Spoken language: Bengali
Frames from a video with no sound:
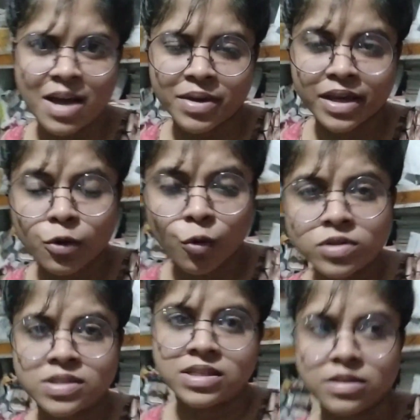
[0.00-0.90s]
যে আমি কি
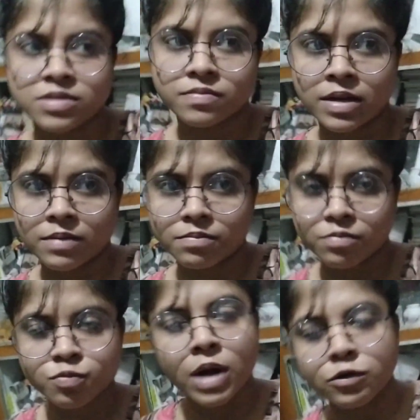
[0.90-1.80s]
করছি মানে
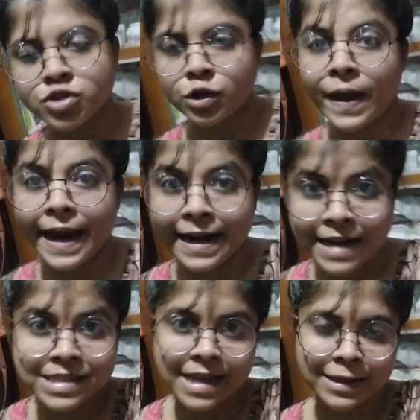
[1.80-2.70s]
মানুষকে তো
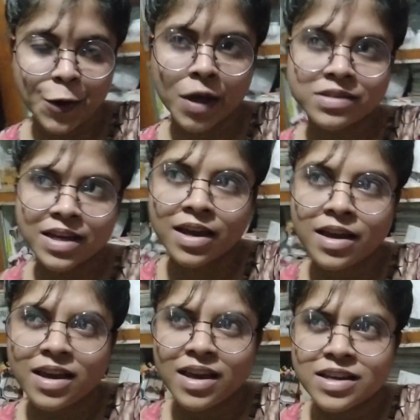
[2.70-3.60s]
এটা জানতে হয় যে
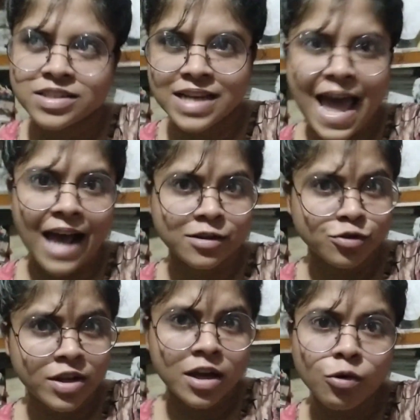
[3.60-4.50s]
সে
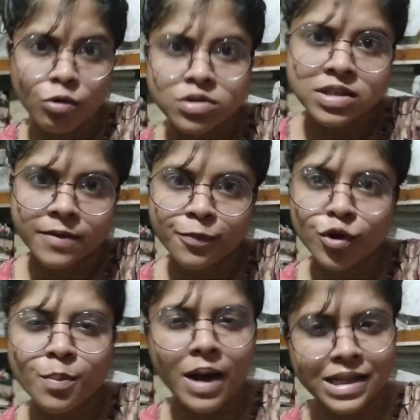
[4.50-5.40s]
অ্যাকচুয়ালি কি করছে
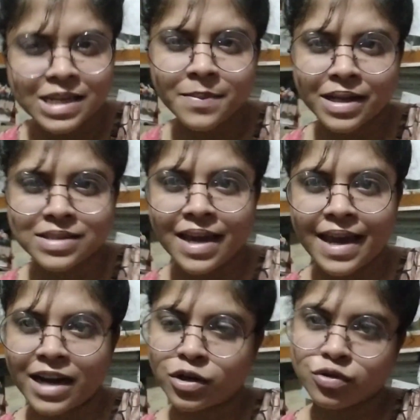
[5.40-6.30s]
তো মাঝে মাঝে
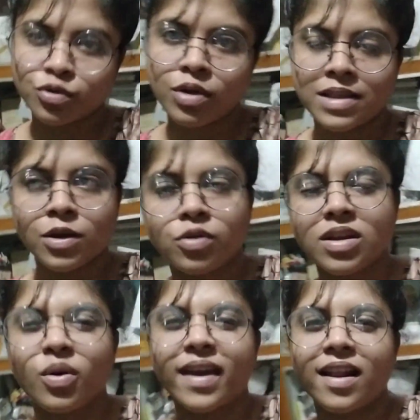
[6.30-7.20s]
একটু এদিক
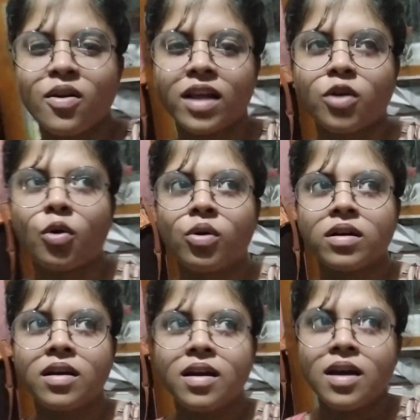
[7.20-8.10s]
ওদিক হয়ে গেলেও না
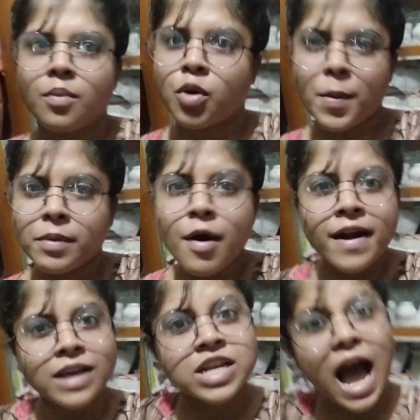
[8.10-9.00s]
তখন প্রবলেম
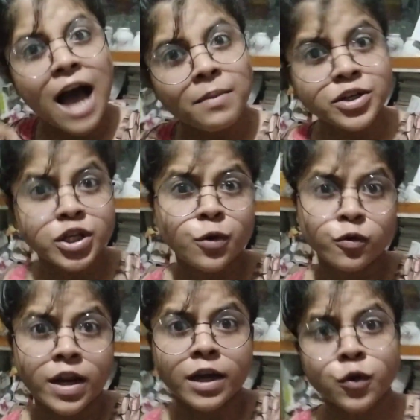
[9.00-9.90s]
হয় না সে আবার সেই
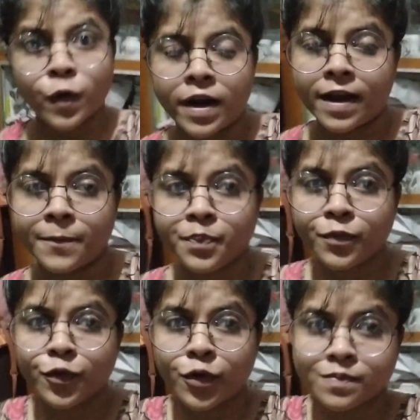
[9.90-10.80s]
গতিটাকে ধরে নেয়
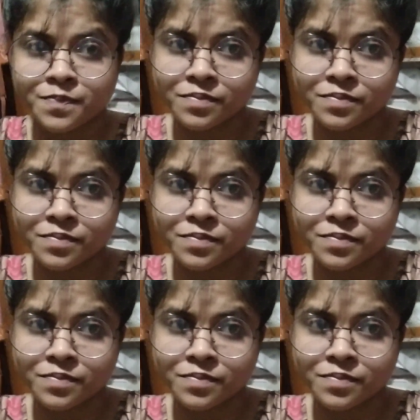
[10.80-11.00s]
তো